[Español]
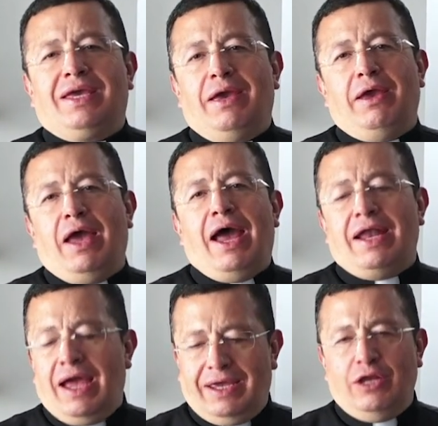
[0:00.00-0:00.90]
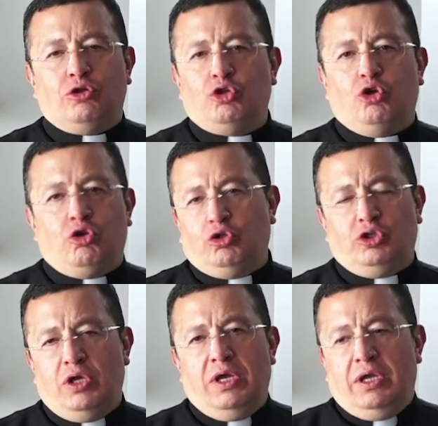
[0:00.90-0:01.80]
que hará que
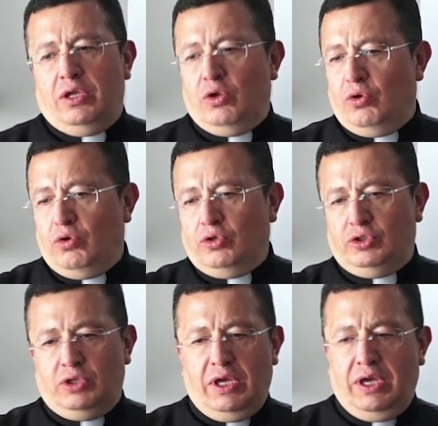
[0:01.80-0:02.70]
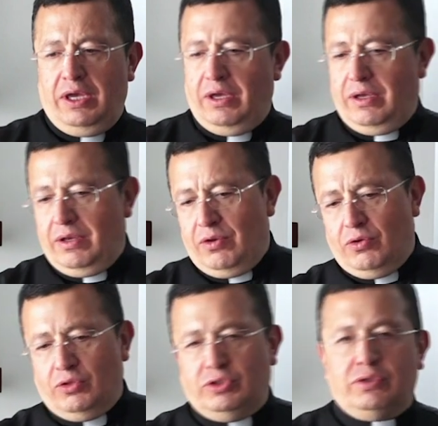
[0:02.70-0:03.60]
nosotros no nos, eh,
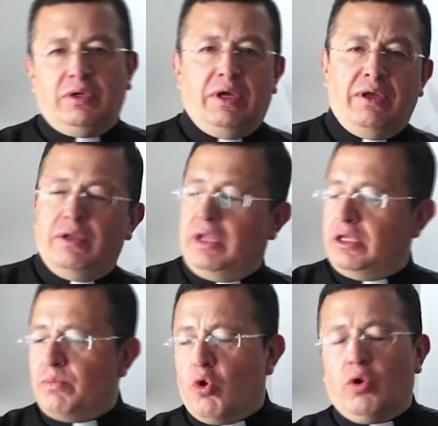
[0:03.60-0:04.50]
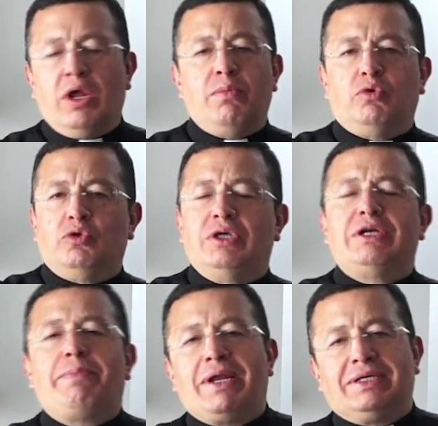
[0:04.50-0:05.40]
eh, desmoronemos, no
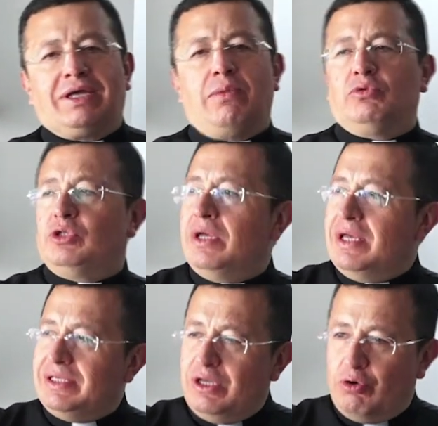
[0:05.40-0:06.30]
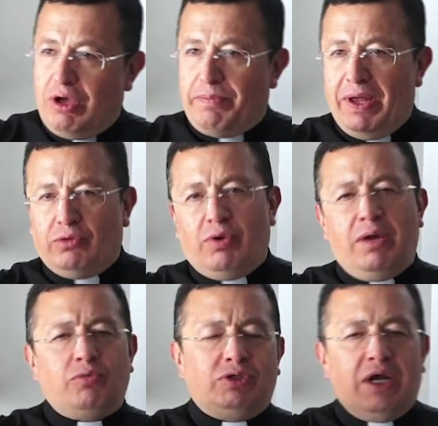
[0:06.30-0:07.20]
desaparezcamos, sino que
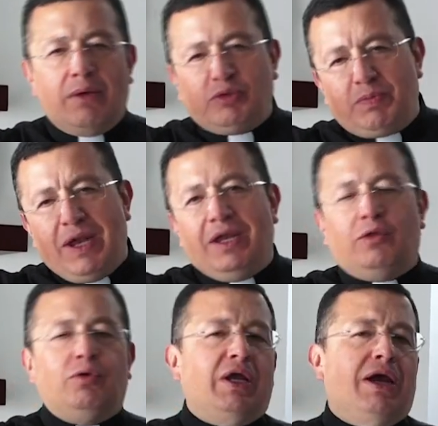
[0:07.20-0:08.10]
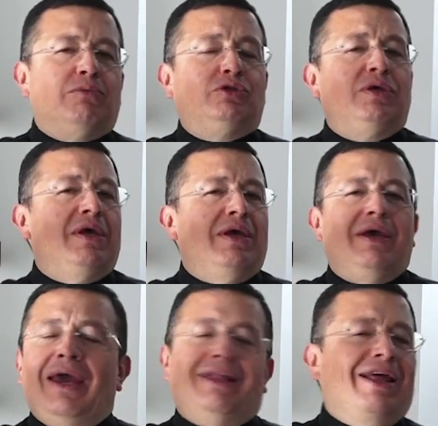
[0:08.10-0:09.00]
perduremos, tengamos plenitud, tengamos
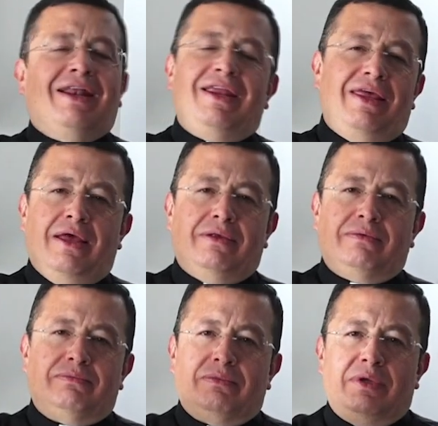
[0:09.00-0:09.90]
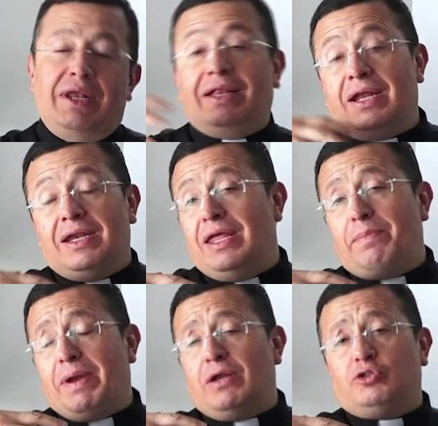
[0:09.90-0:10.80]
eternidad. La
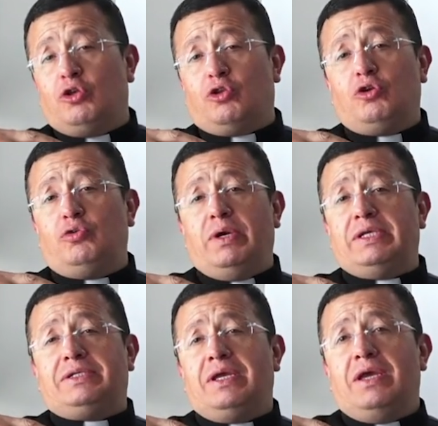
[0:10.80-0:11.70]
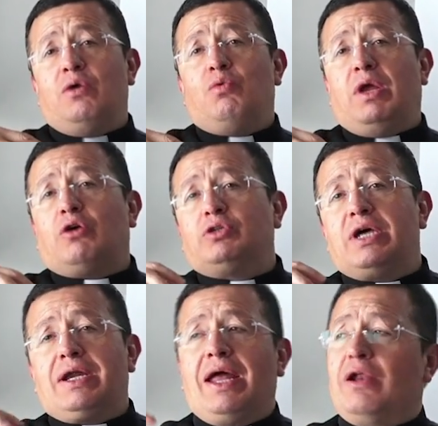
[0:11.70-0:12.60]
eternidad para nosotros no es una
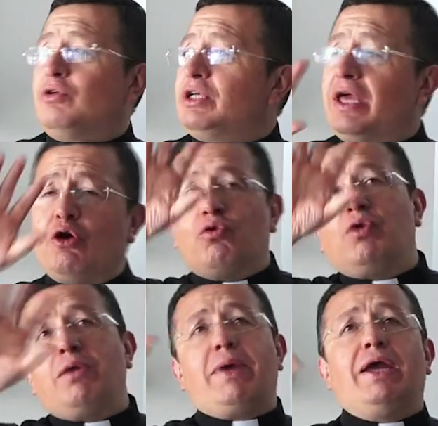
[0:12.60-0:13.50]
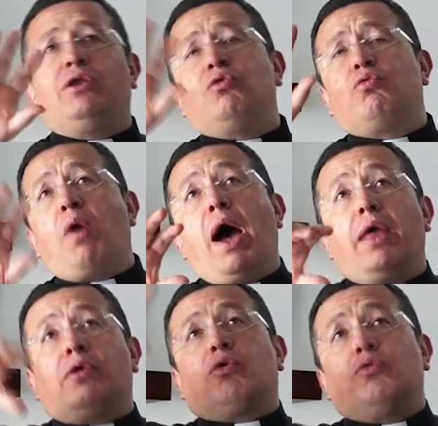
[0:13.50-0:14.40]
cosa rara, no se queden con una imagen de un
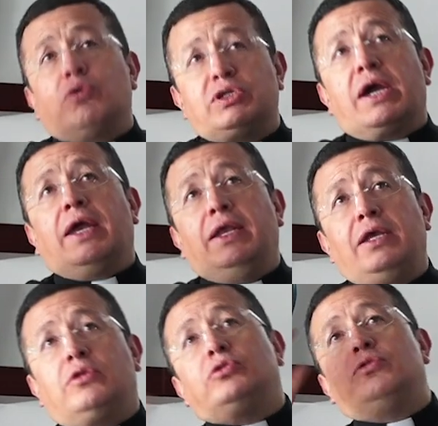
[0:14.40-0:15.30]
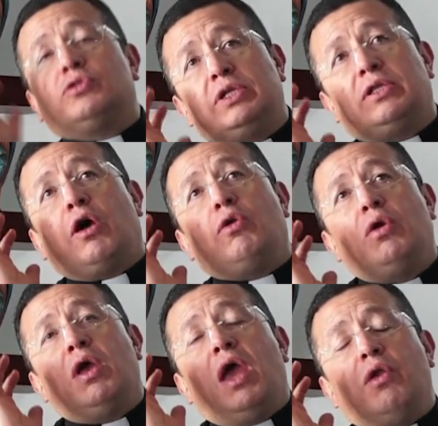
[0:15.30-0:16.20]
cuadro, con unos angelitos y uno sentado
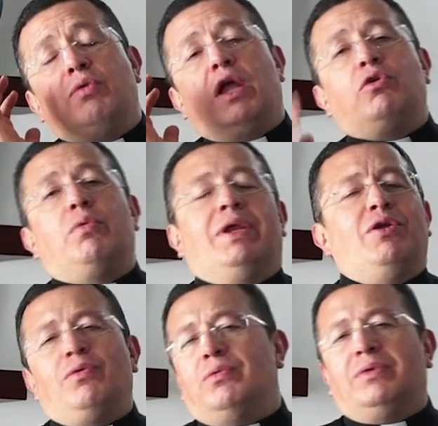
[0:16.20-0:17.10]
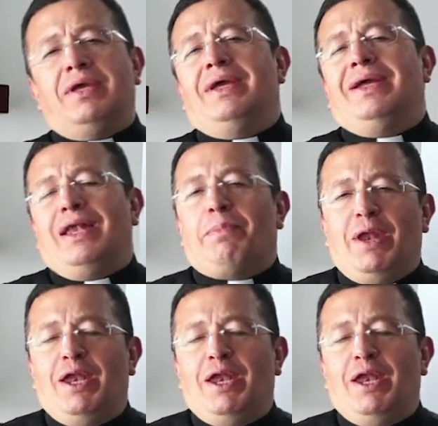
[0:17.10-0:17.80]
en una nube, no. La